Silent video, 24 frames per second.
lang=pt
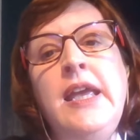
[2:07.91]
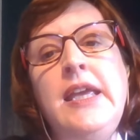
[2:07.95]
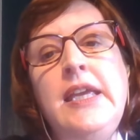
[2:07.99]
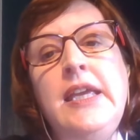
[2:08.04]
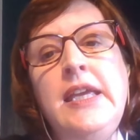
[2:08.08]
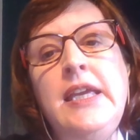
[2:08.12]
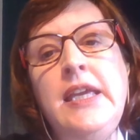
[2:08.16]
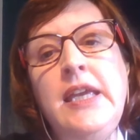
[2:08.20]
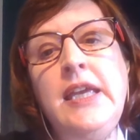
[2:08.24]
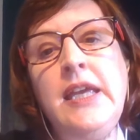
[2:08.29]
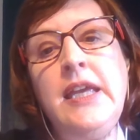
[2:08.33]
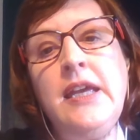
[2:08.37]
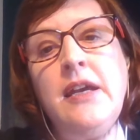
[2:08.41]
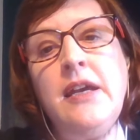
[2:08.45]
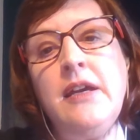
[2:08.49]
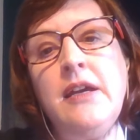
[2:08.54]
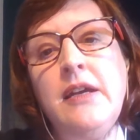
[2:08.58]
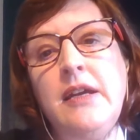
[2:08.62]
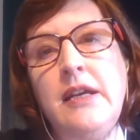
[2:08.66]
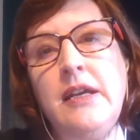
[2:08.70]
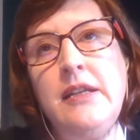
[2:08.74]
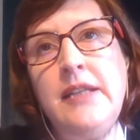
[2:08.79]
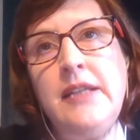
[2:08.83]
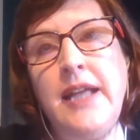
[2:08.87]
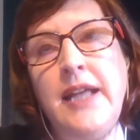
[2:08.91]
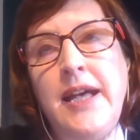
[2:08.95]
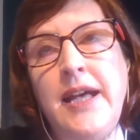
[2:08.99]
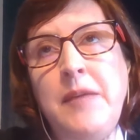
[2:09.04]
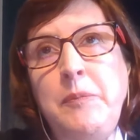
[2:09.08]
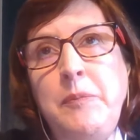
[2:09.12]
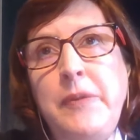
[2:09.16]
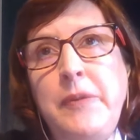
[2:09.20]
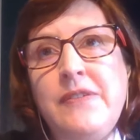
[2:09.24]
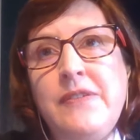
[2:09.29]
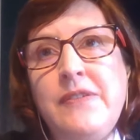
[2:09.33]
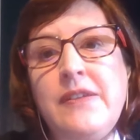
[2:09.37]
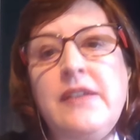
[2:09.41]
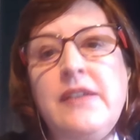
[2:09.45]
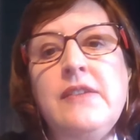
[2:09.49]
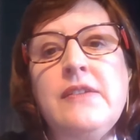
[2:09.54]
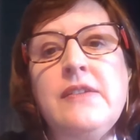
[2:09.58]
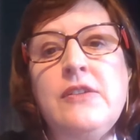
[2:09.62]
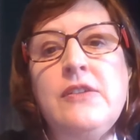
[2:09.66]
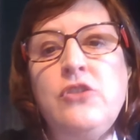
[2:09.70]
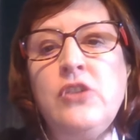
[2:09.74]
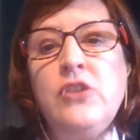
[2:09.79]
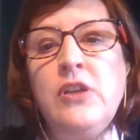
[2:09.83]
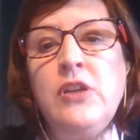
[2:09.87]
e na
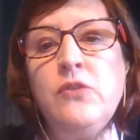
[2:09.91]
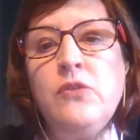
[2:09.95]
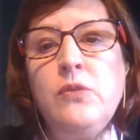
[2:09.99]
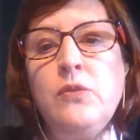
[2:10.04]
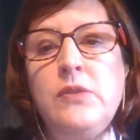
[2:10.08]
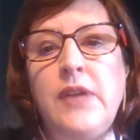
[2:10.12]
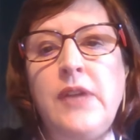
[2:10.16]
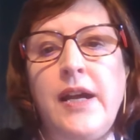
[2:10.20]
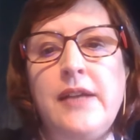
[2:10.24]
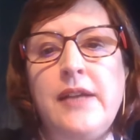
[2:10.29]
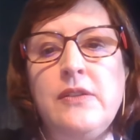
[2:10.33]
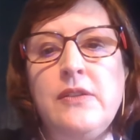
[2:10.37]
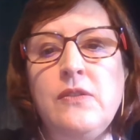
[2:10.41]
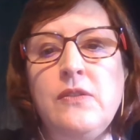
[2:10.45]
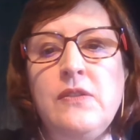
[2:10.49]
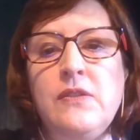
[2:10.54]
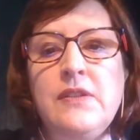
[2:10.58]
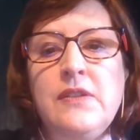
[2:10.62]
pesquisa de resultados.